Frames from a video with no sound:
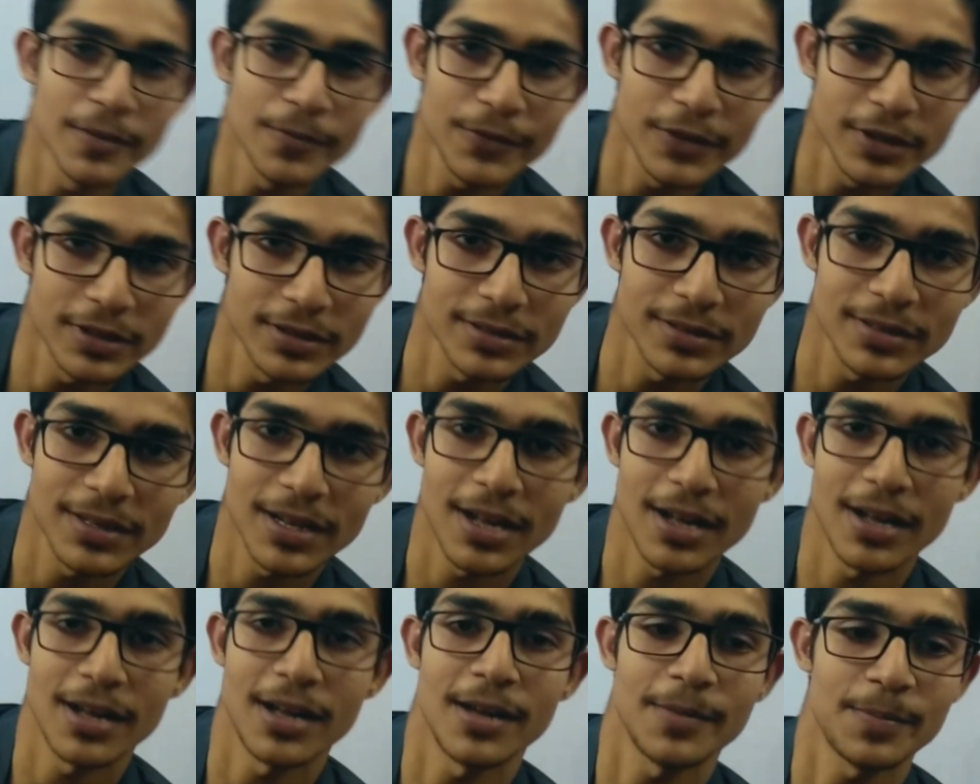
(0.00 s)
गिफ्ट
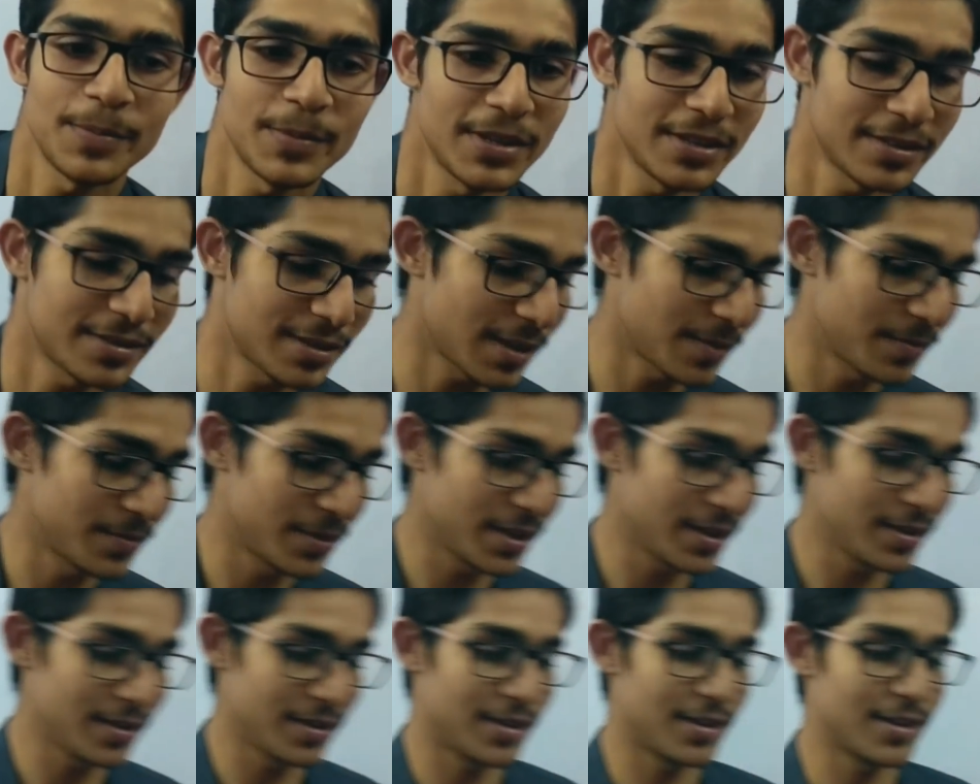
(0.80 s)
आपके
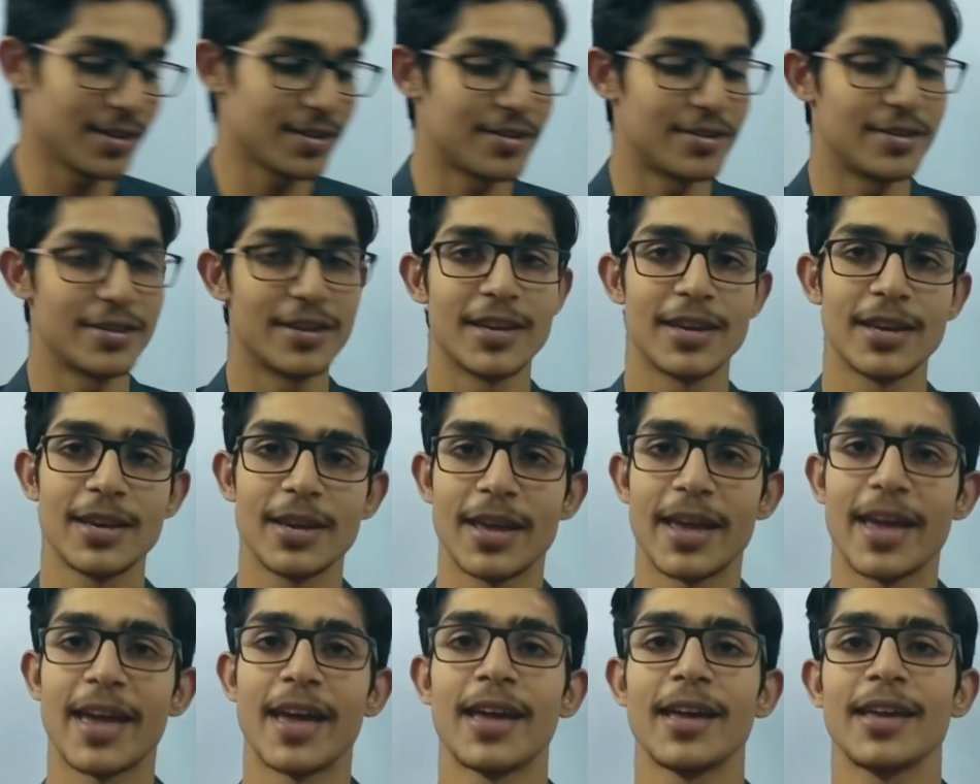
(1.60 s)
सामने एक
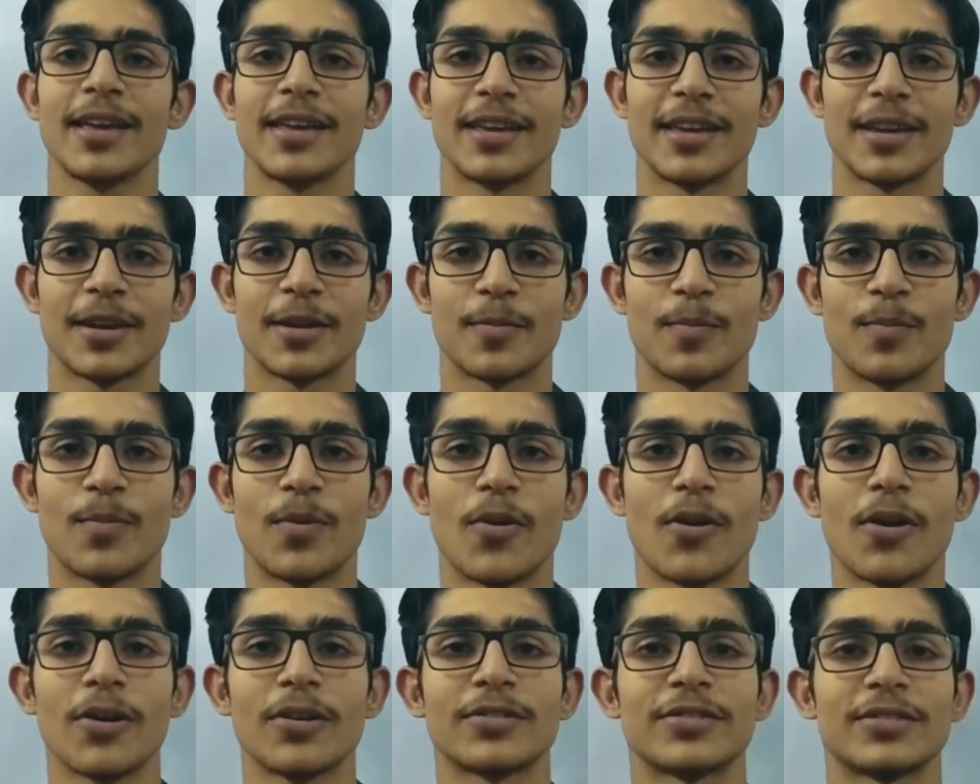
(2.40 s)
ये है एक
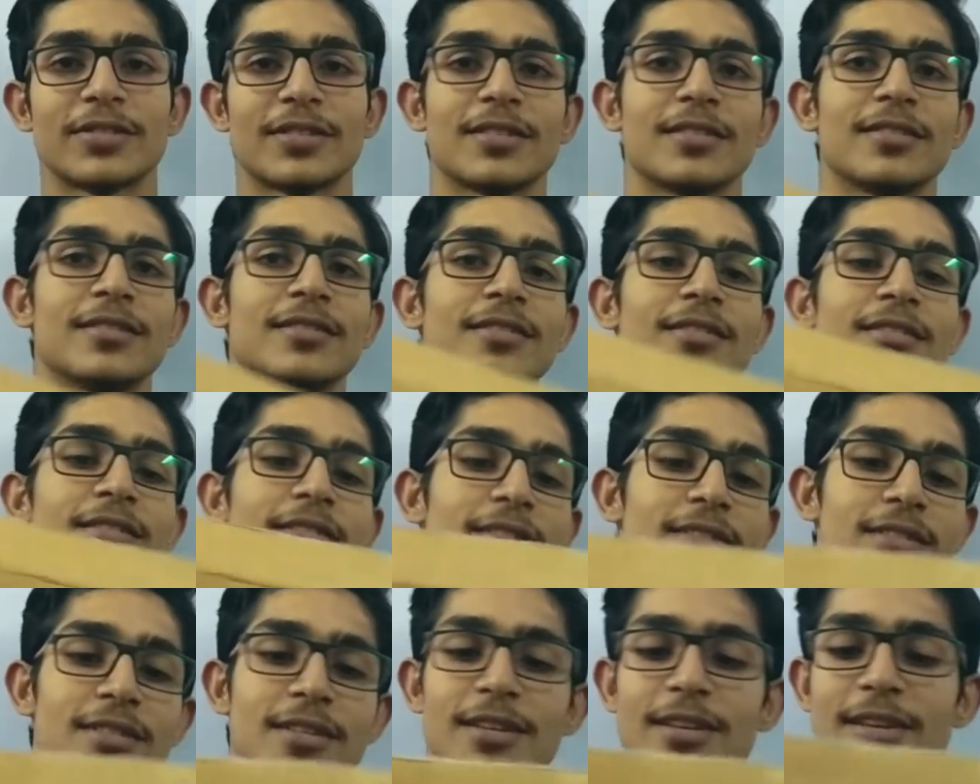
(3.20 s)
बॉक्स
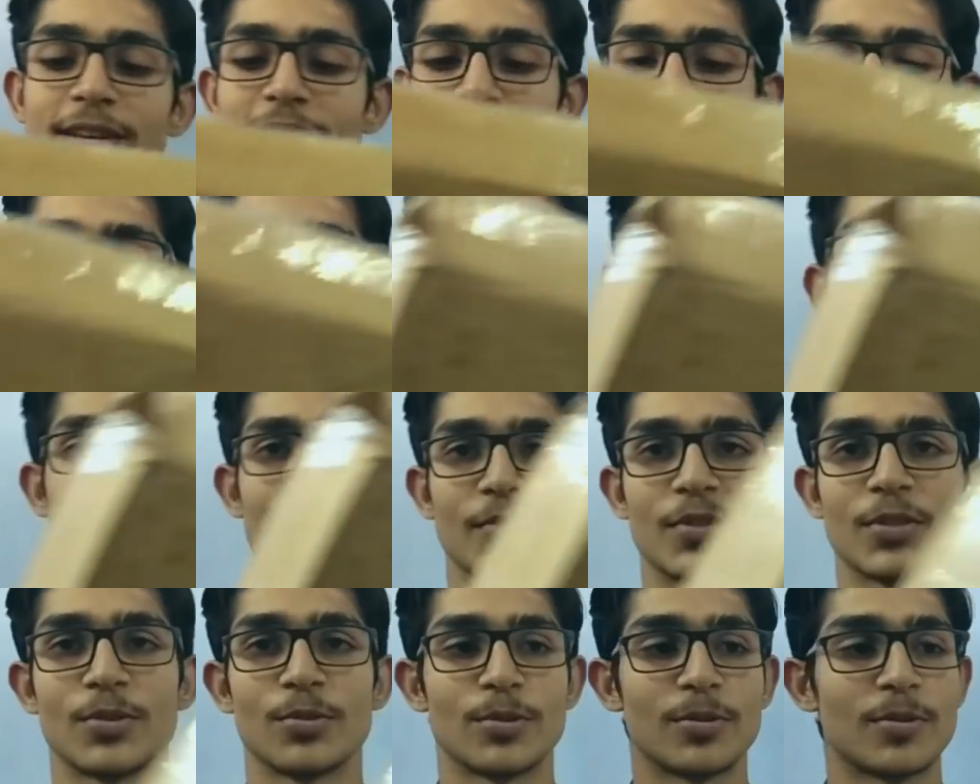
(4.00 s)
ठीक है
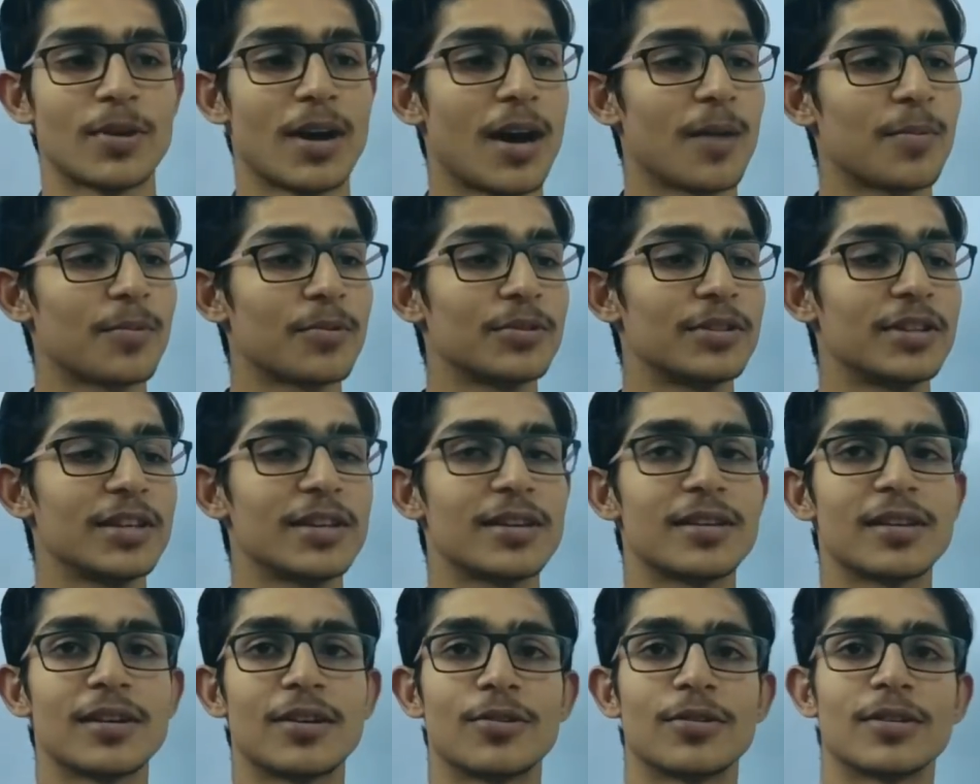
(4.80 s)
तो आपको
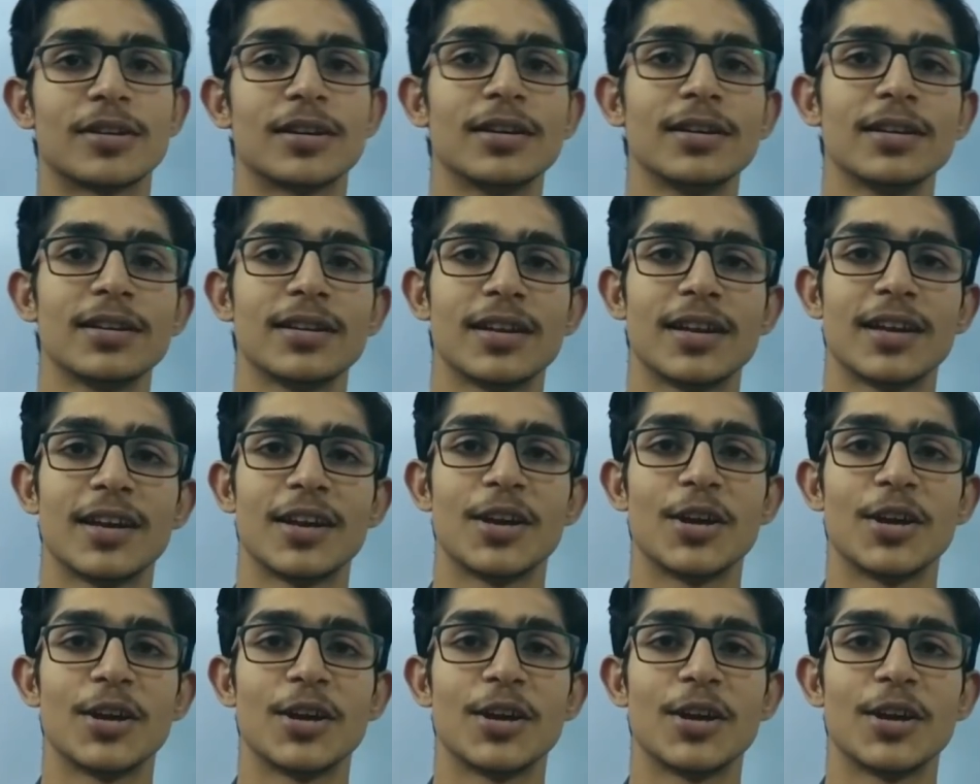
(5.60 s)
दिख रहा होगा